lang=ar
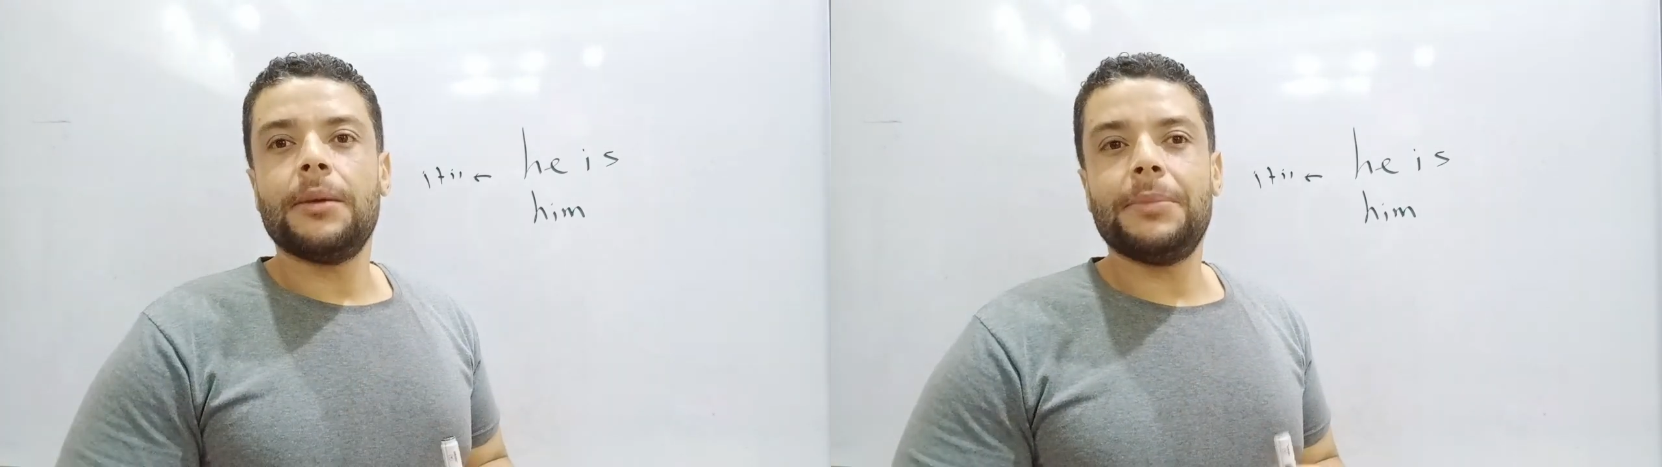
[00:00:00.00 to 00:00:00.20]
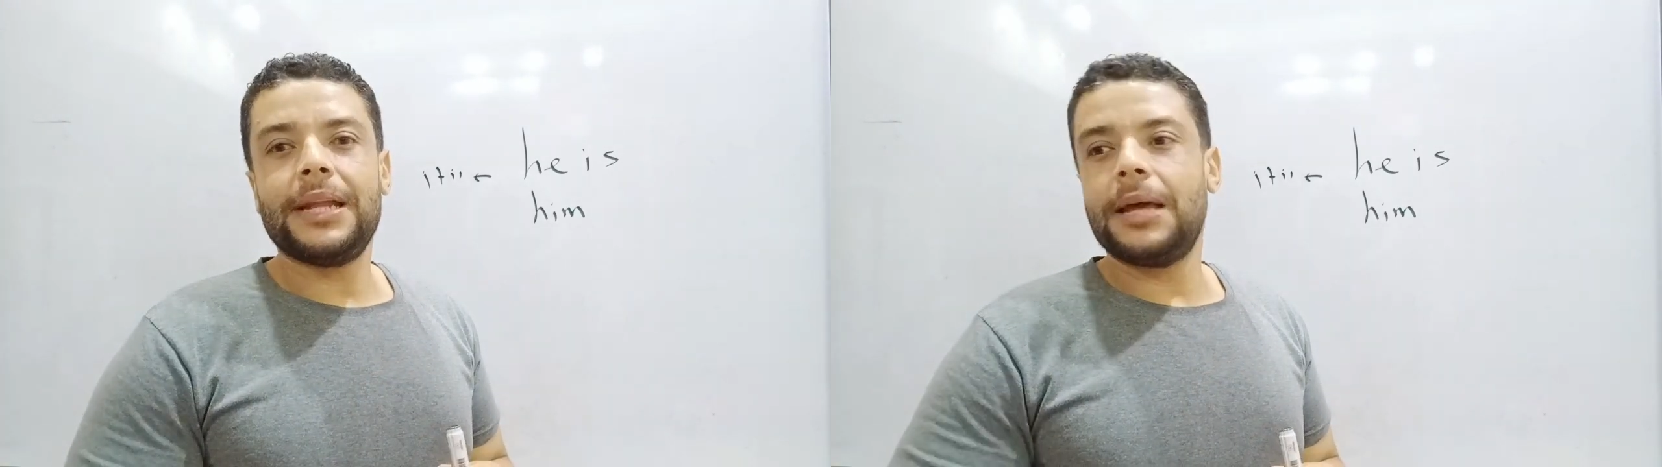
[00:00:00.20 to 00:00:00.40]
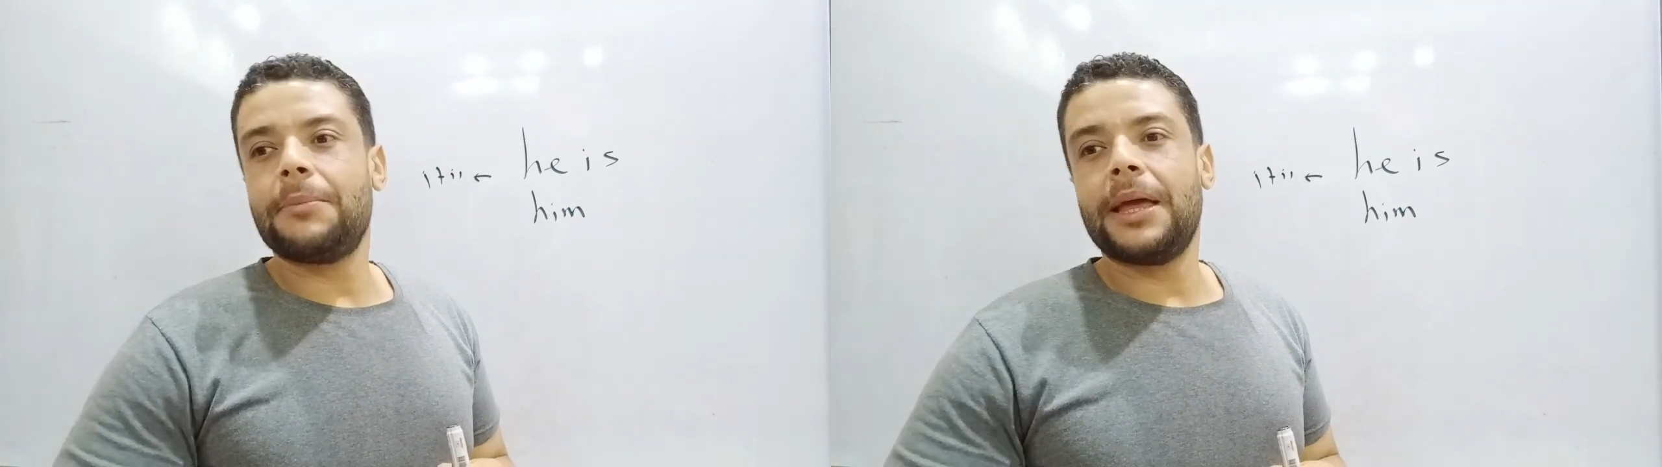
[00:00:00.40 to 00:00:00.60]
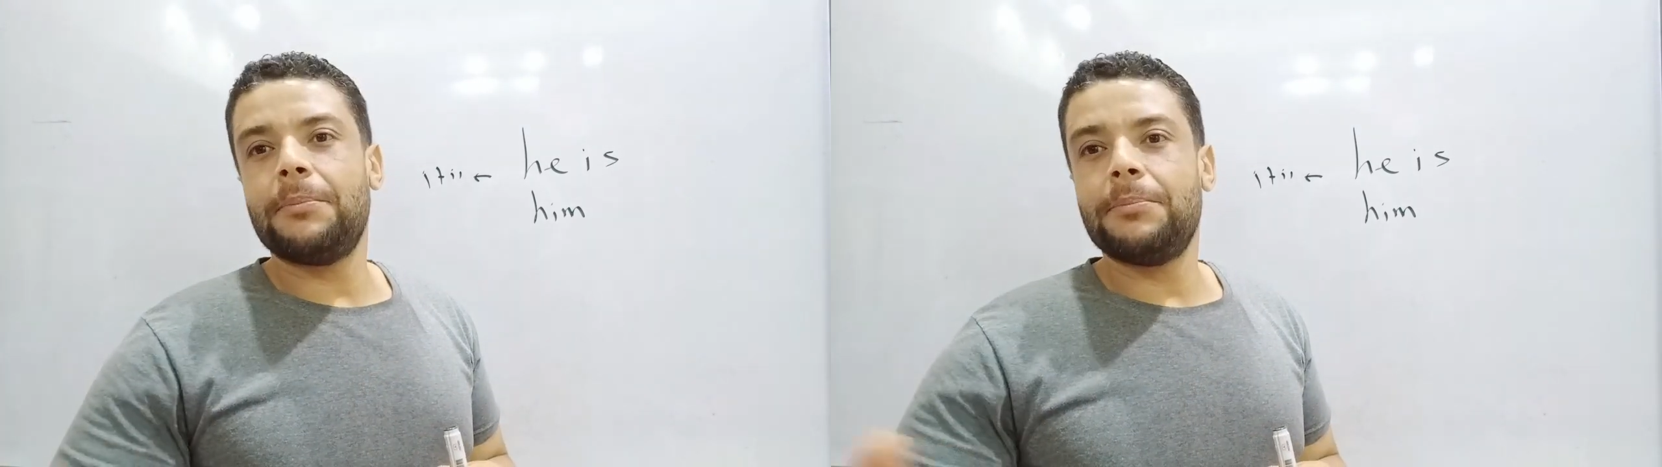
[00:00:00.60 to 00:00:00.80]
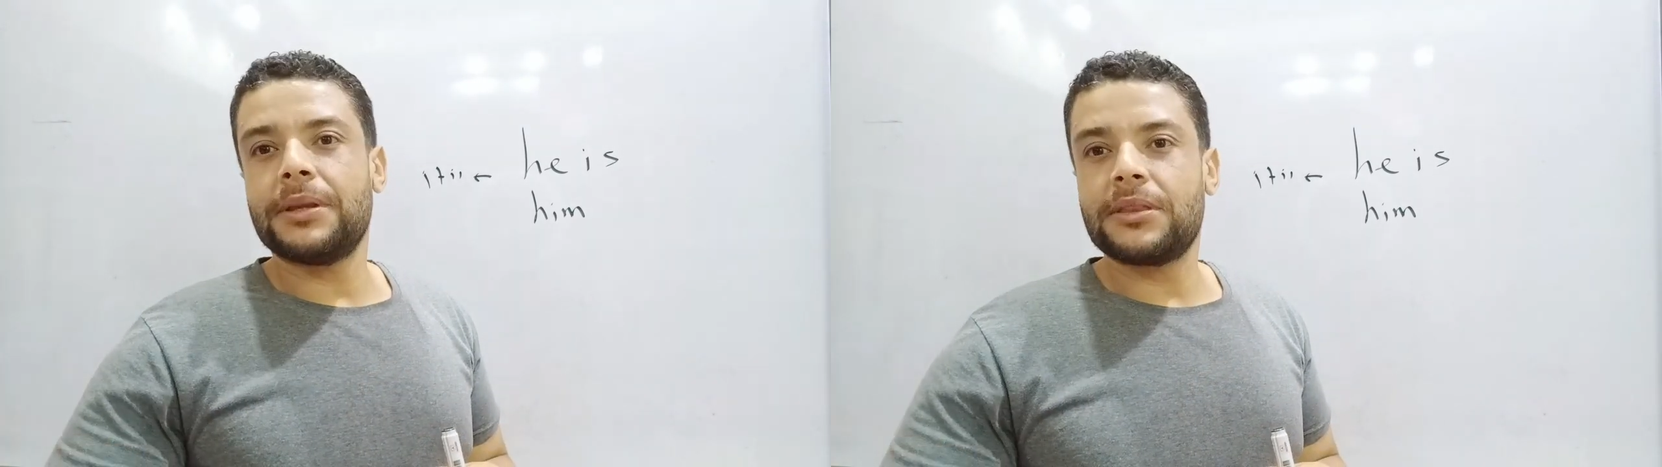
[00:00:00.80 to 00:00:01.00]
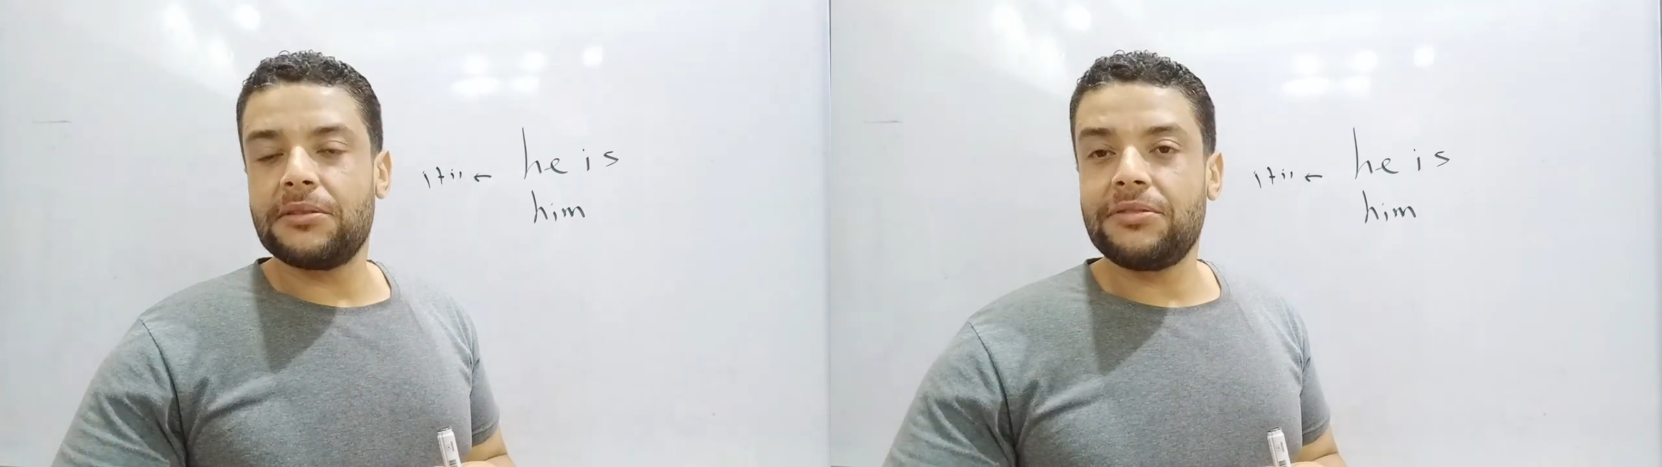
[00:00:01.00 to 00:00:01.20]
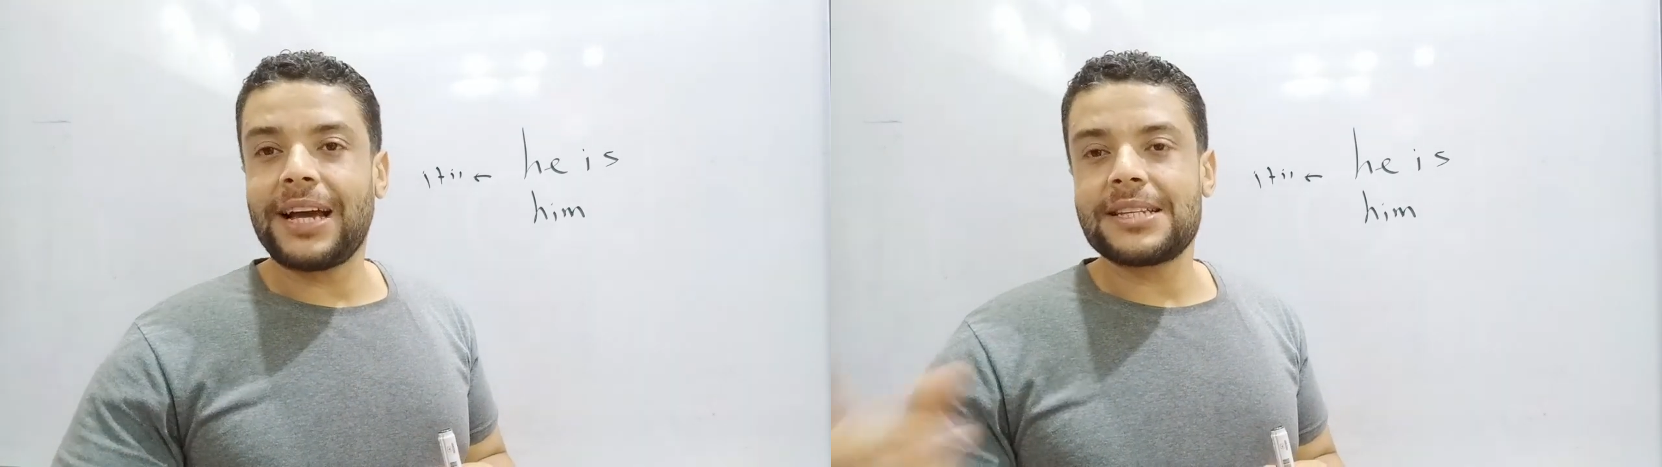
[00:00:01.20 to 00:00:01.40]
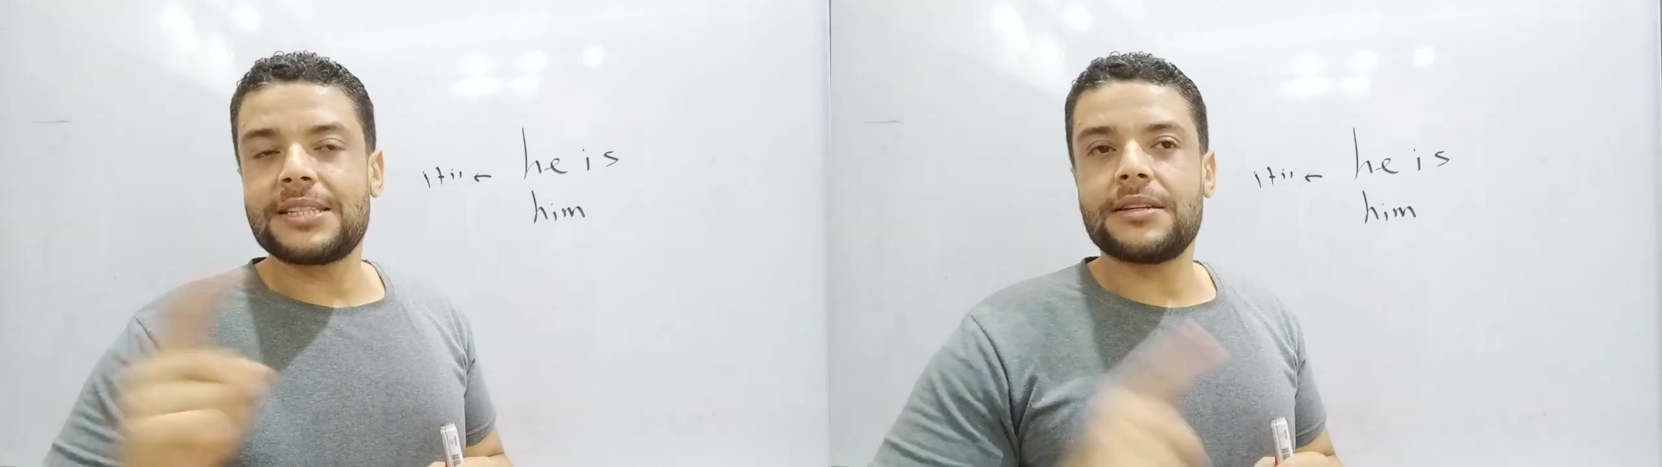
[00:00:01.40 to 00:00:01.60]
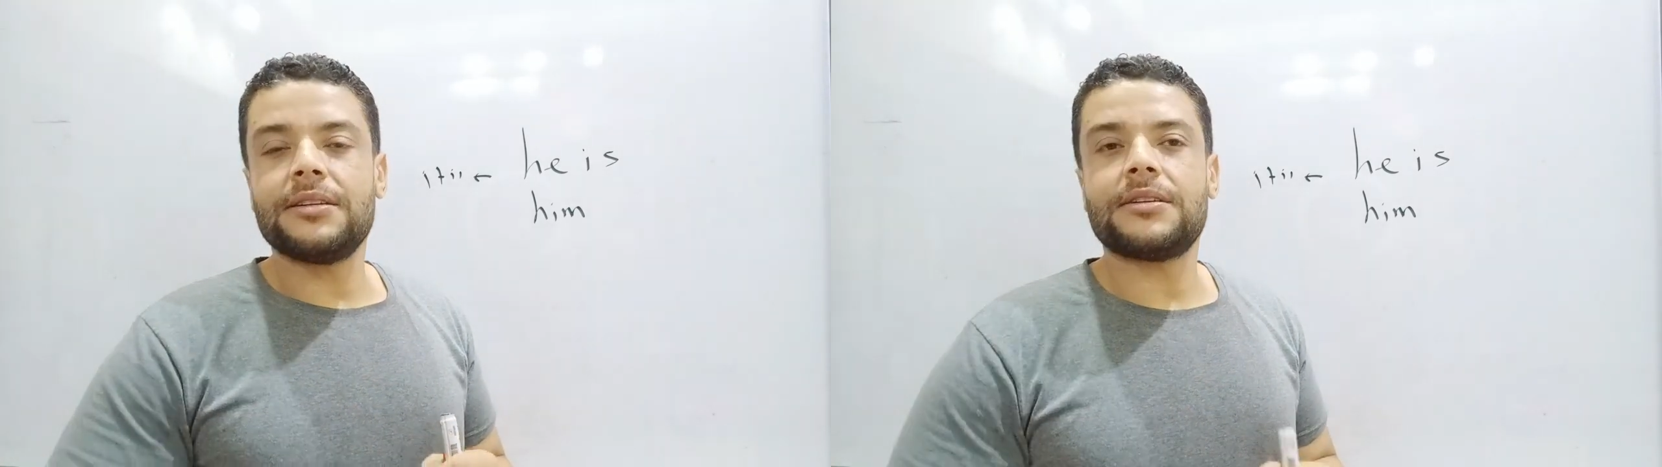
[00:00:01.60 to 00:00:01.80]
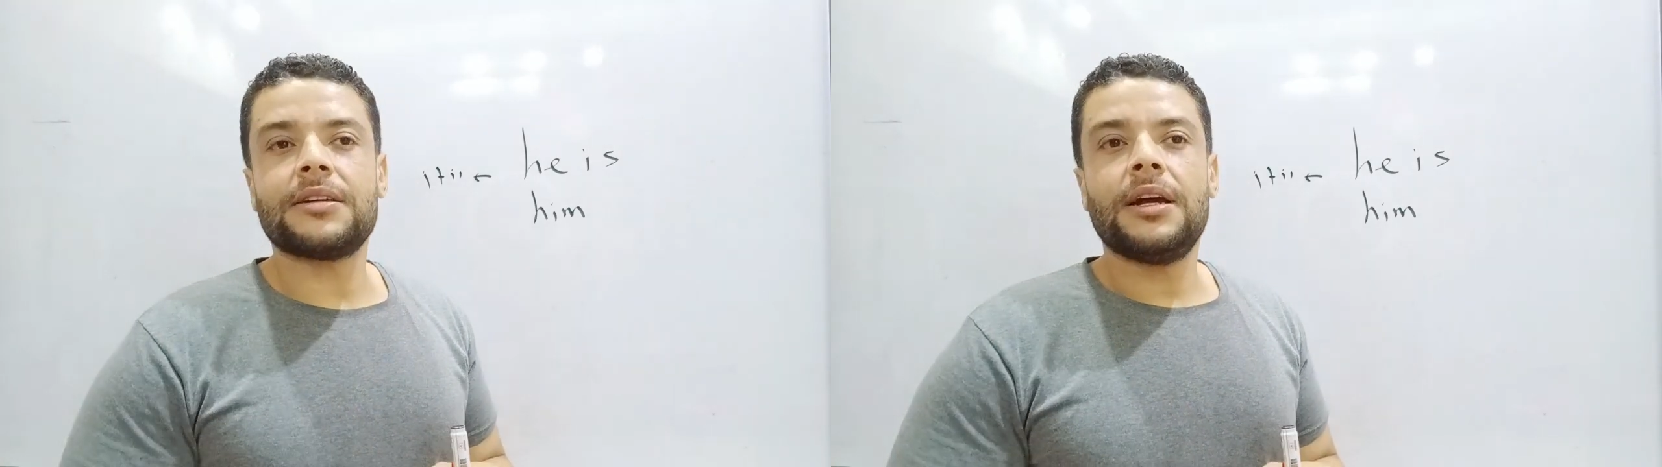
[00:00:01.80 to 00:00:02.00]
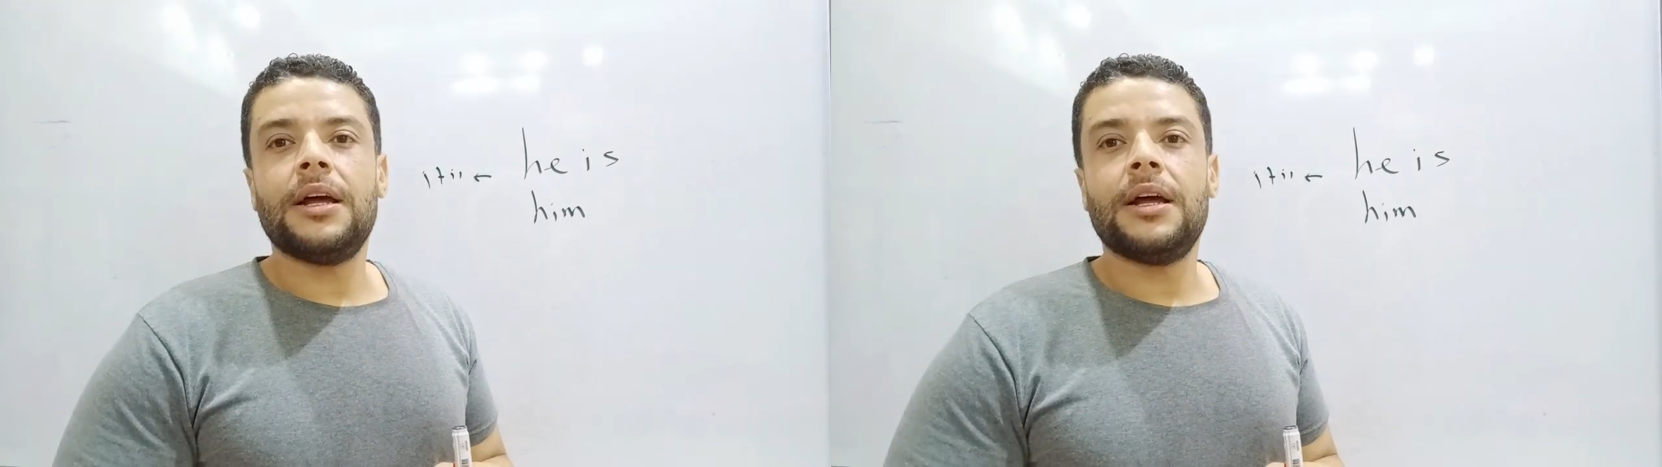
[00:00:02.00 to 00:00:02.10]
بينام جنب الطفل على السرير